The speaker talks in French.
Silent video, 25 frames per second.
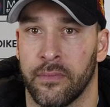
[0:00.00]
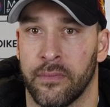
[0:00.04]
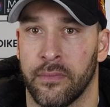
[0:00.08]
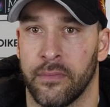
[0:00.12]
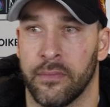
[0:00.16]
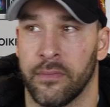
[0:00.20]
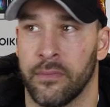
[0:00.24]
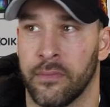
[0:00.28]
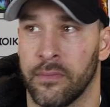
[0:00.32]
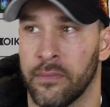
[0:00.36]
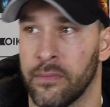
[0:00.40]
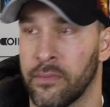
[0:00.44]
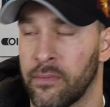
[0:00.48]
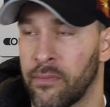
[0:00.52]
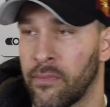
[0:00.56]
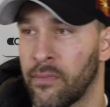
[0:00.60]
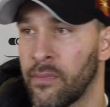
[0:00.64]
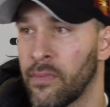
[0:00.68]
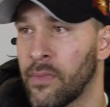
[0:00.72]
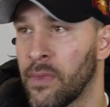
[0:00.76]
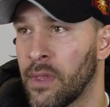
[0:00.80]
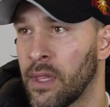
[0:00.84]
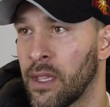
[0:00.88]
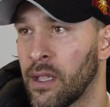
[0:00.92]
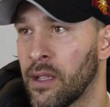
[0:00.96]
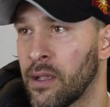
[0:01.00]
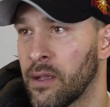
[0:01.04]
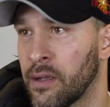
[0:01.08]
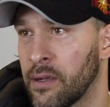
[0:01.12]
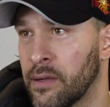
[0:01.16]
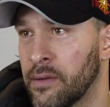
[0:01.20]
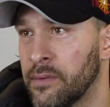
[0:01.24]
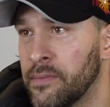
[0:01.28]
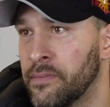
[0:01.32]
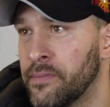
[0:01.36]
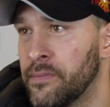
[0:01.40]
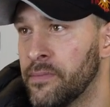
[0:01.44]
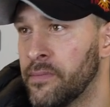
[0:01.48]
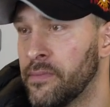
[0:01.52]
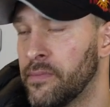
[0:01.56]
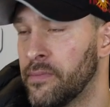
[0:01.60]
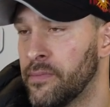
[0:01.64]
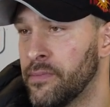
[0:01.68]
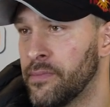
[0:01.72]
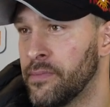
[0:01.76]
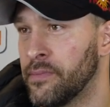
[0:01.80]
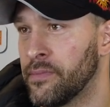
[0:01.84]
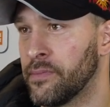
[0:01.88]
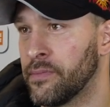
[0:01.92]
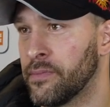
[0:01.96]
Goran Bezina, félicitations pour la victoire.
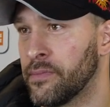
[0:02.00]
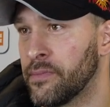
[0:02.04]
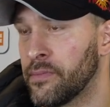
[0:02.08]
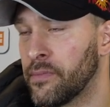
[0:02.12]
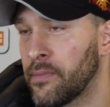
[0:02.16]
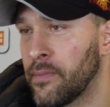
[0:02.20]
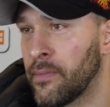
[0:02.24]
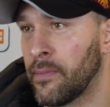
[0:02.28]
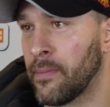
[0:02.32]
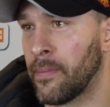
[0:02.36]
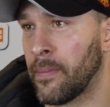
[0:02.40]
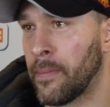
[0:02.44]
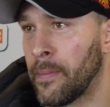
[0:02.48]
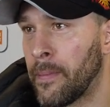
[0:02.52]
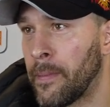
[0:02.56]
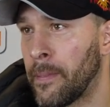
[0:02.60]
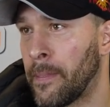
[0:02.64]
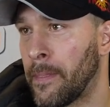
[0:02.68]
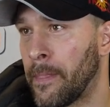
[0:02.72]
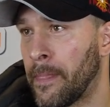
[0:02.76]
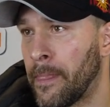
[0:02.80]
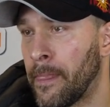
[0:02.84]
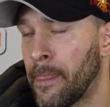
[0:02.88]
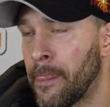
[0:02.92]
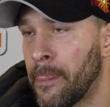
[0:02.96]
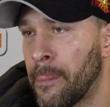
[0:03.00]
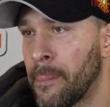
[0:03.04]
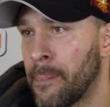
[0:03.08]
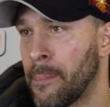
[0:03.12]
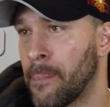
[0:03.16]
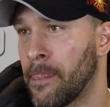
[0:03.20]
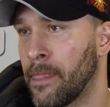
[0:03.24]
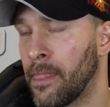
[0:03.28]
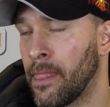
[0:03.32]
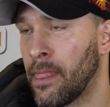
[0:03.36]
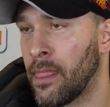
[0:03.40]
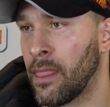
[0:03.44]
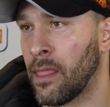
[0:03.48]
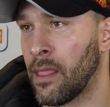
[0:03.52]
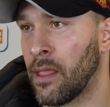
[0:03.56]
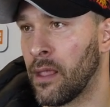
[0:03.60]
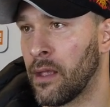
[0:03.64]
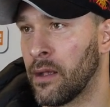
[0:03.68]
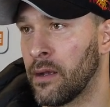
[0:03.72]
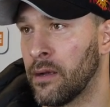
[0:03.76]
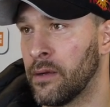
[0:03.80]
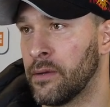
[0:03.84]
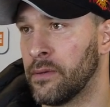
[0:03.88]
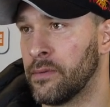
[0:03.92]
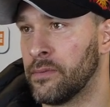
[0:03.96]
Aujourd'hui, on a vu Sierre qui a dominé ce match, mais ce qui
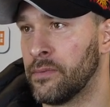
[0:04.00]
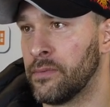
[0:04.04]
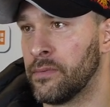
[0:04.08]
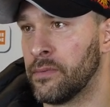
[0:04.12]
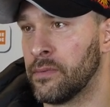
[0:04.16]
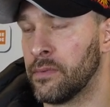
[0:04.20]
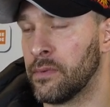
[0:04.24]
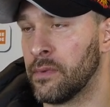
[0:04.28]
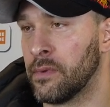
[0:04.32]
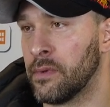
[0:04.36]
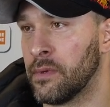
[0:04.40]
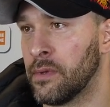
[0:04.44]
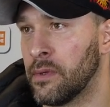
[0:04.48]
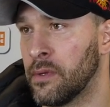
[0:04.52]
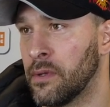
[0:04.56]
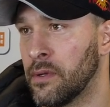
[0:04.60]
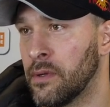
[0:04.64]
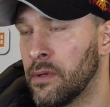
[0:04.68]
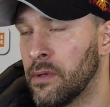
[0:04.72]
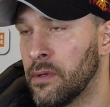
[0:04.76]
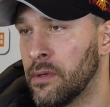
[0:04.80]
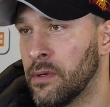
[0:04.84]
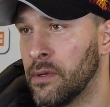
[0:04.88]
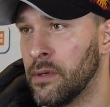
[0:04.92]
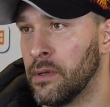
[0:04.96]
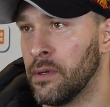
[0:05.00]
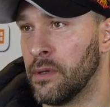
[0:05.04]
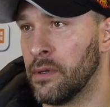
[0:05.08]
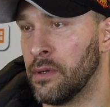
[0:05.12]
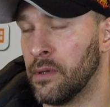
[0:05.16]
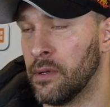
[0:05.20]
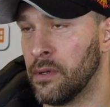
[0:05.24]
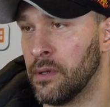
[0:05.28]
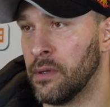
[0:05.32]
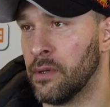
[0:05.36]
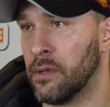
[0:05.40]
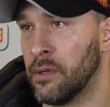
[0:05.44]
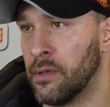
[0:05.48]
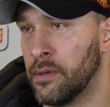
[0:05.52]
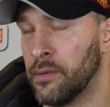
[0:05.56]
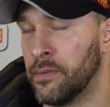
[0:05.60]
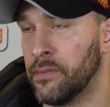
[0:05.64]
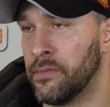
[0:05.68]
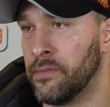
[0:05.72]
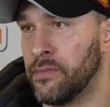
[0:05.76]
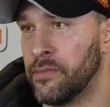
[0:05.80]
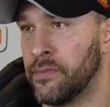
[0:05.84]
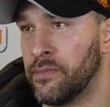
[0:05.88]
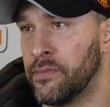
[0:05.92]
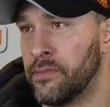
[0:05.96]
s'est quand même fait peur euh, à la fin quand Viage est
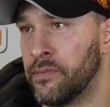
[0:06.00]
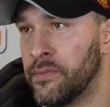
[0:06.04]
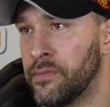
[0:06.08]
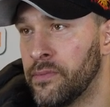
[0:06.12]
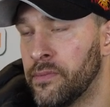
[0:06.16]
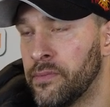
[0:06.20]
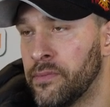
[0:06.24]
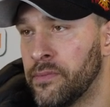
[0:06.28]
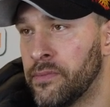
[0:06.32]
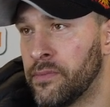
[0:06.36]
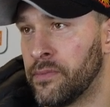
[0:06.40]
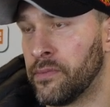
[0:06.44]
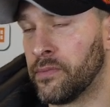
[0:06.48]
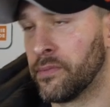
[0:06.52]
revenu à 6-5.